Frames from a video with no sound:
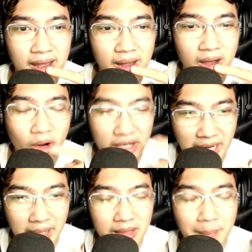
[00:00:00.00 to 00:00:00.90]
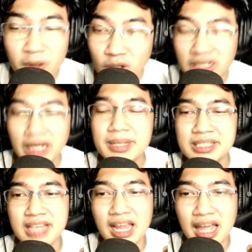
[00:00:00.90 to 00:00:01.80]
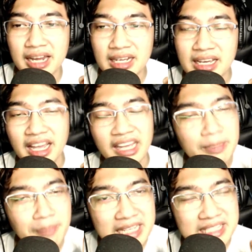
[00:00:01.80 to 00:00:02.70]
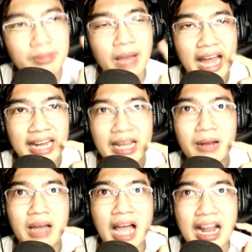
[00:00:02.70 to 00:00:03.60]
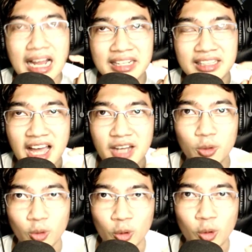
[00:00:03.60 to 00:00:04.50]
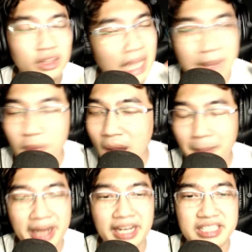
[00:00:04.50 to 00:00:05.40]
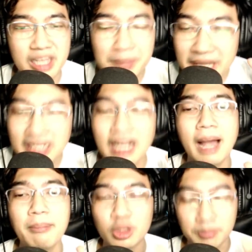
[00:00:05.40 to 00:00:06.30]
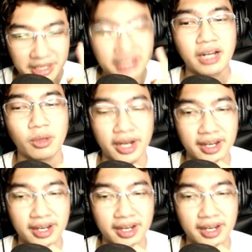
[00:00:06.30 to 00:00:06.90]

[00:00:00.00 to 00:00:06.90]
Oke, okay, tapi kontraknya masih jalan. Ini pasti anak akan ditahan dulu, entah mau ngapain aja, biar nggak gabut. Bener nggak gue?